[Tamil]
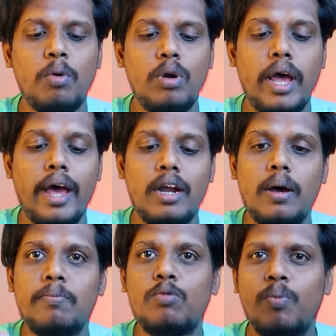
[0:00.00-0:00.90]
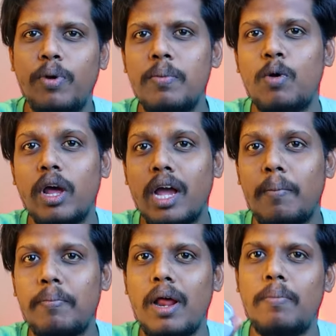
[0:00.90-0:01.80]
போட் ஆடாப் சுப்ரீமோட
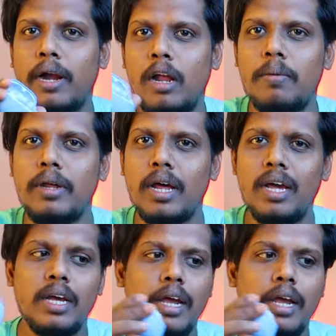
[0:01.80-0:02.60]
கம்பேர் பண்ணேன் அப்படின்னா